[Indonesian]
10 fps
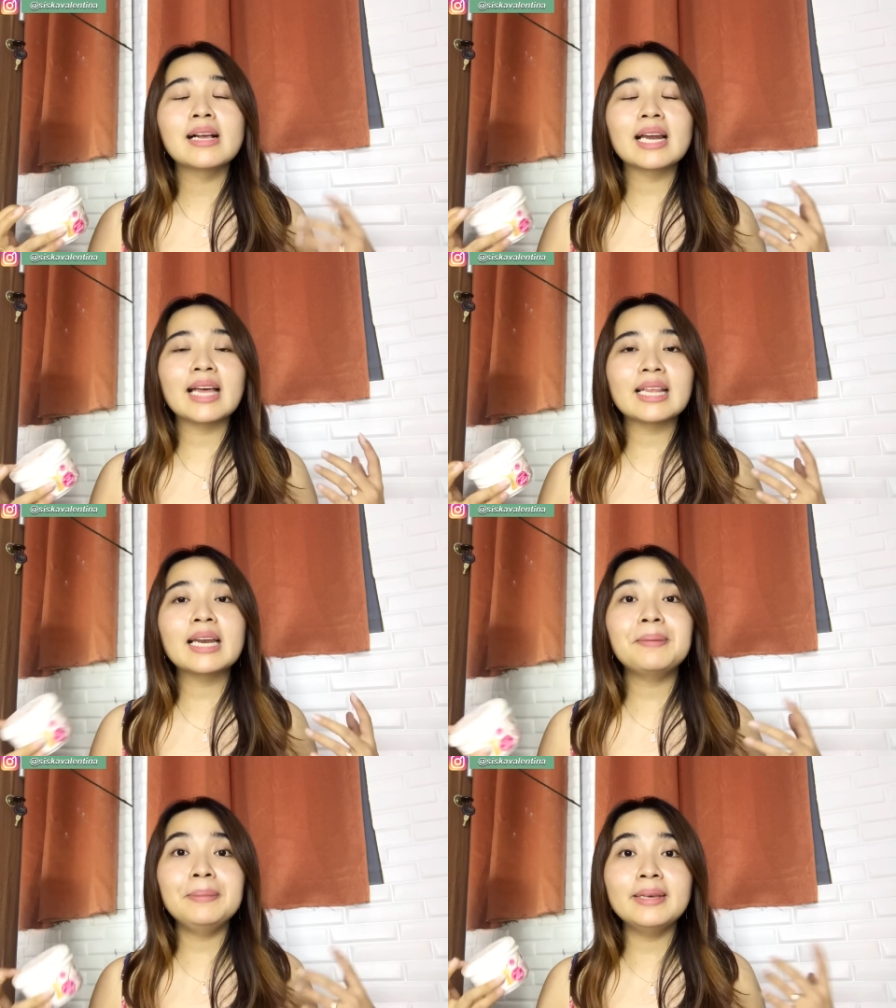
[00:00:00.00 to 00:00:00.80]

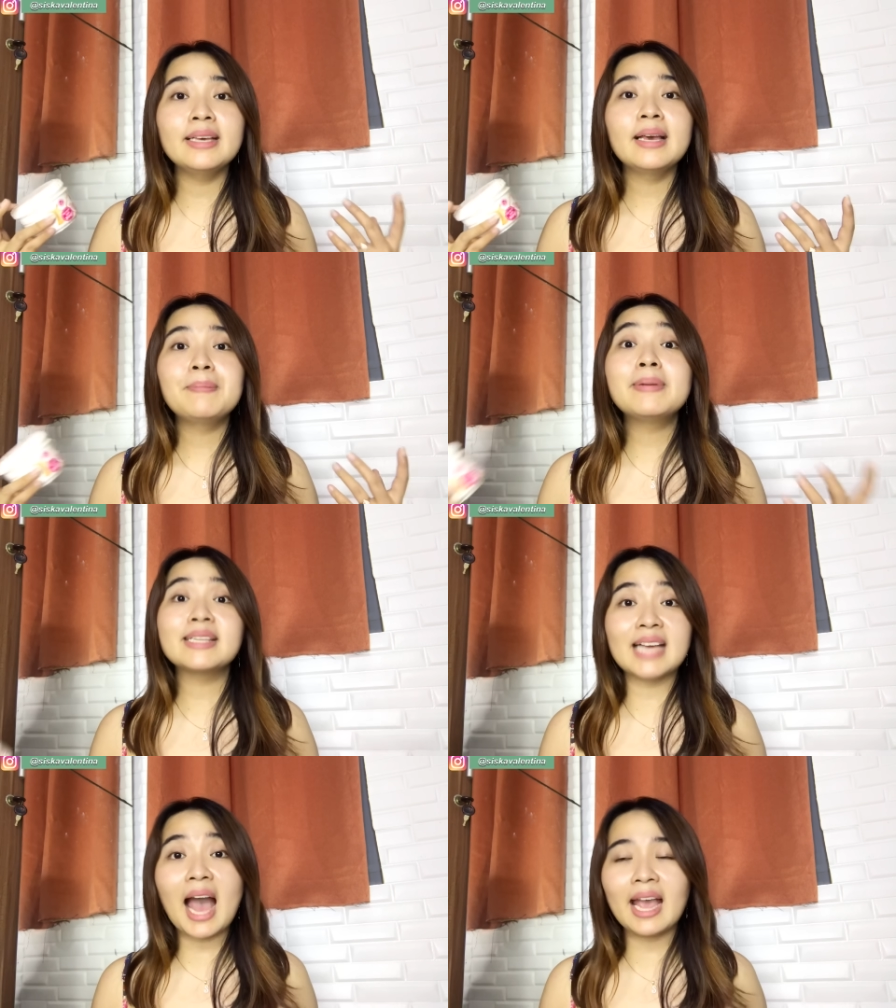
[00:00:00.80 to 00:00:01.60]
kelihatan lebih
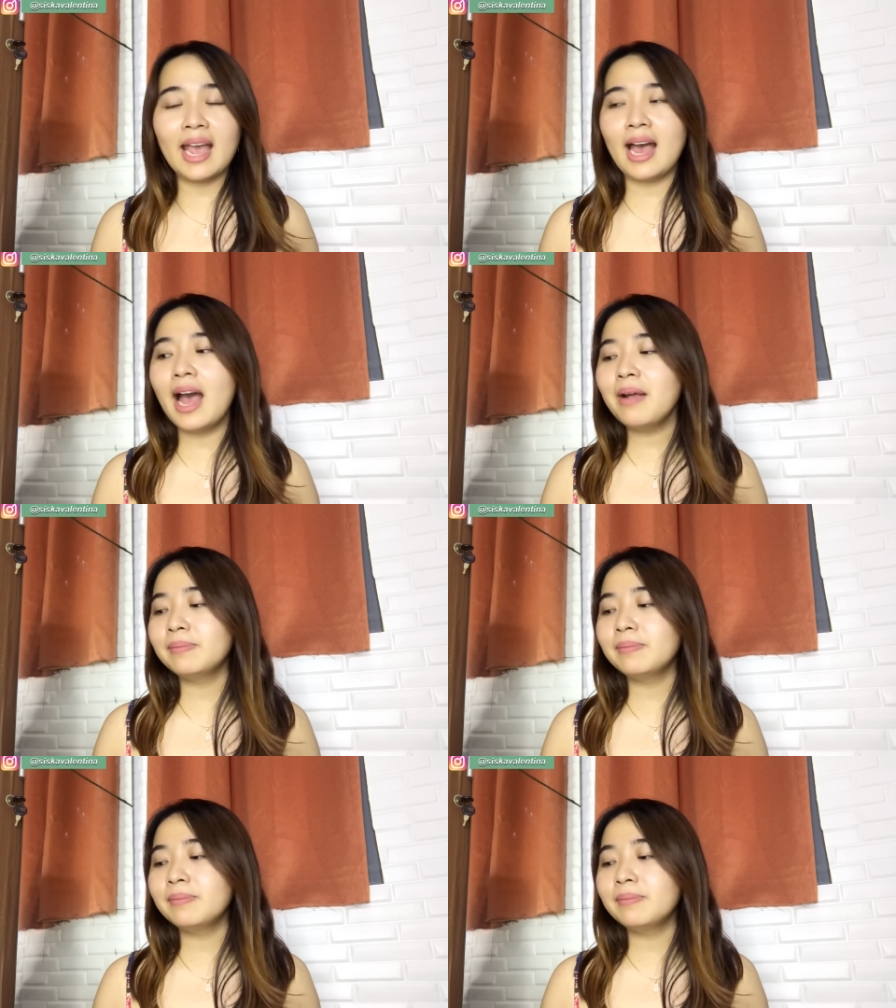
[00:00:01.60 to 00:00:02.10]
bercahaya.